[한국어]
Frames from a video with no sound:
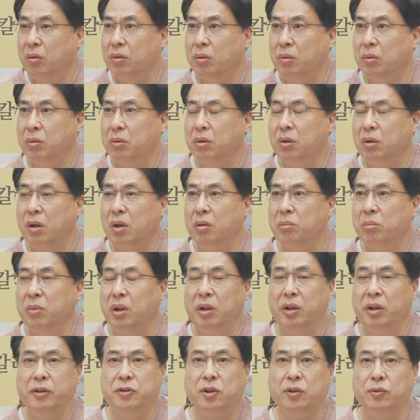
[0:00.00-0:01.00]
어, 그
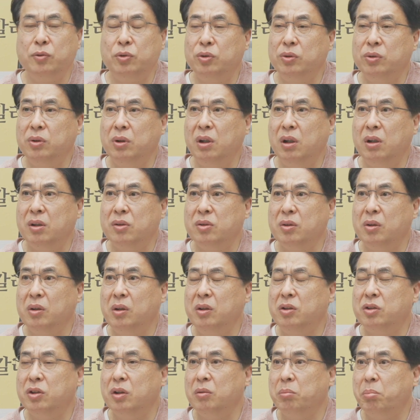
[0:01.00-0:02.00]
다음에 이천육 년에서
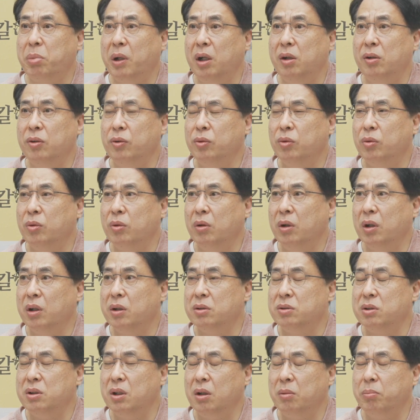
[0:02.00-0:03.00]
이천팔 년
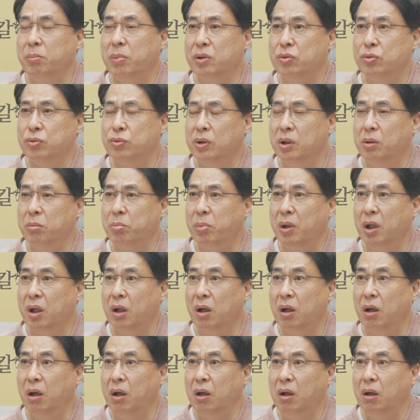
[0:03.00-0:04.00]
동안 시아파
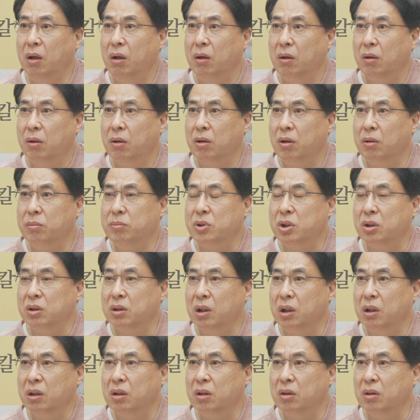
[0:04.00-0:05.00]
순위파 그
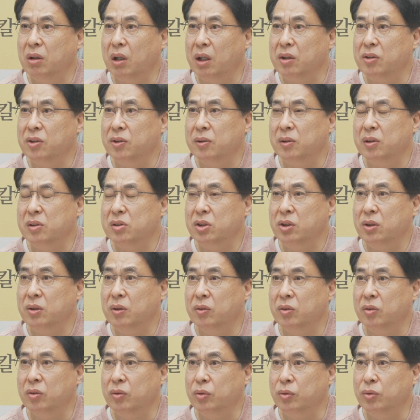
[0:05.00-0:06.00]
엄청난 그 내전을
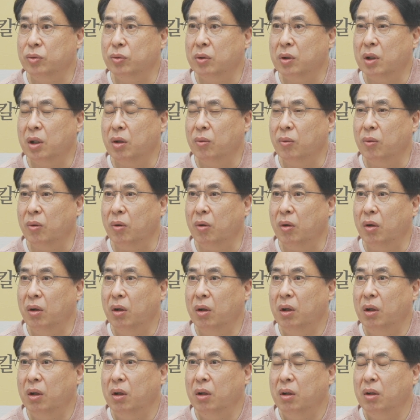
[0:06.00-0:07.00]
치렀던 국가고
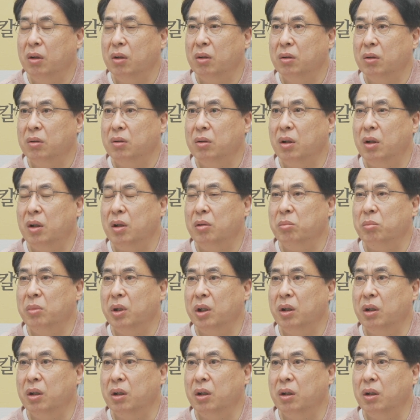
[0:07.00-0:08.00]
그
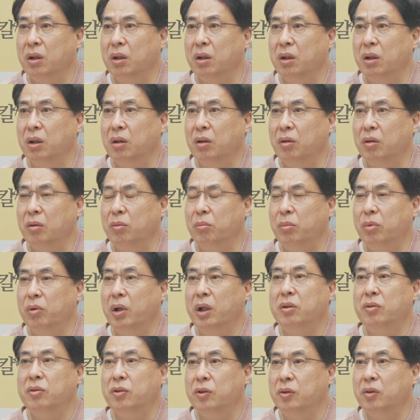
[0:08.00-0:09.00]
다음에 뭐
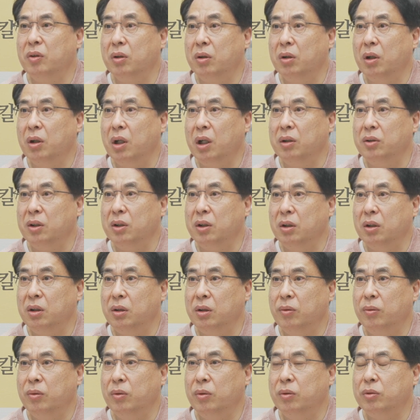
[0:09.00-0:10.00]
하여튼 여러
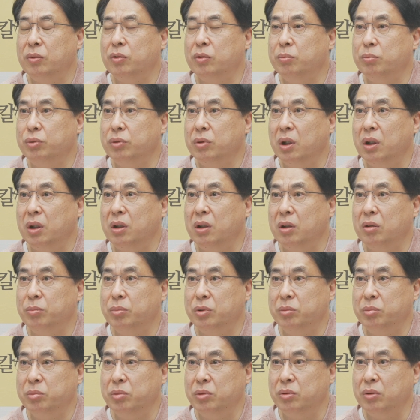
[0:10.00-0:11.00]
가지로 좀
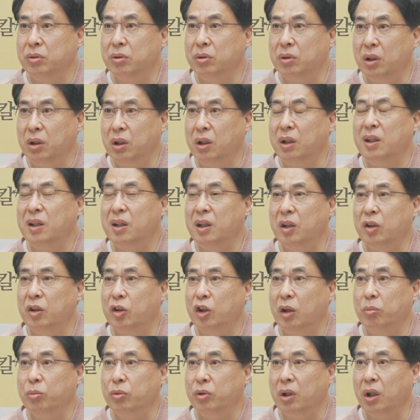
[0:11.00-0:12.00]
불안한 부분이
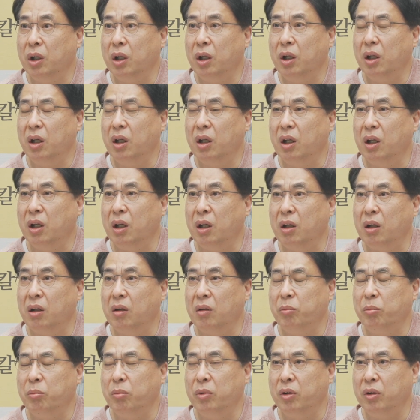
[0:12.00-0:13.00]
있기 때문에 네.
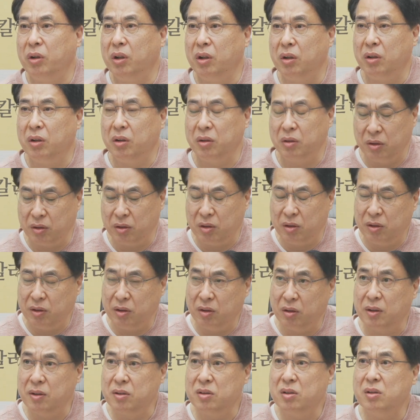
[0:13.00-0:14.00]
뭐 이런 그
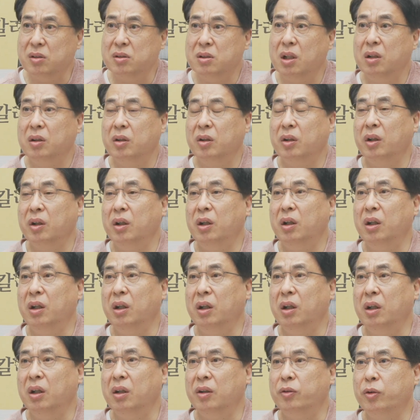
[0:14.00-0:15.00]

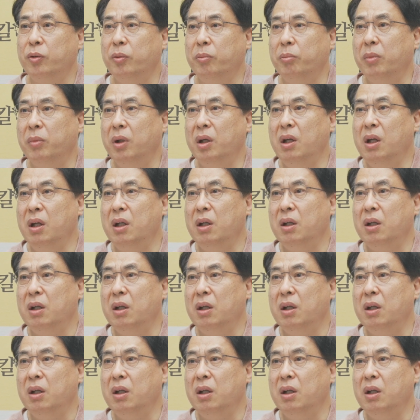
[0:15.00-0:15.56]
건설사들이 좀